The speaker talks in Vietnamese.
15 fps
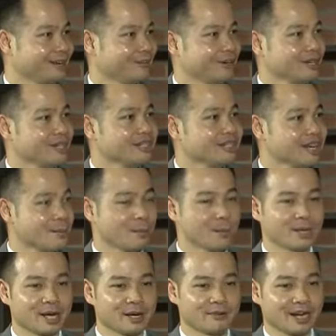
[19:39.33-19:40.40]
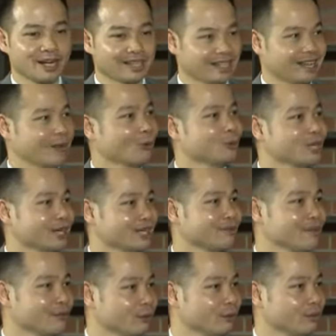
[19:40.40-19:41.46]
với những người mà mình cần hỗ trợ thêm
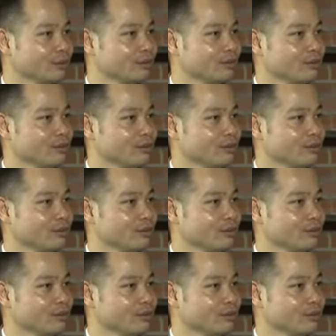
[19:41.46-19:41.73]
về vốn,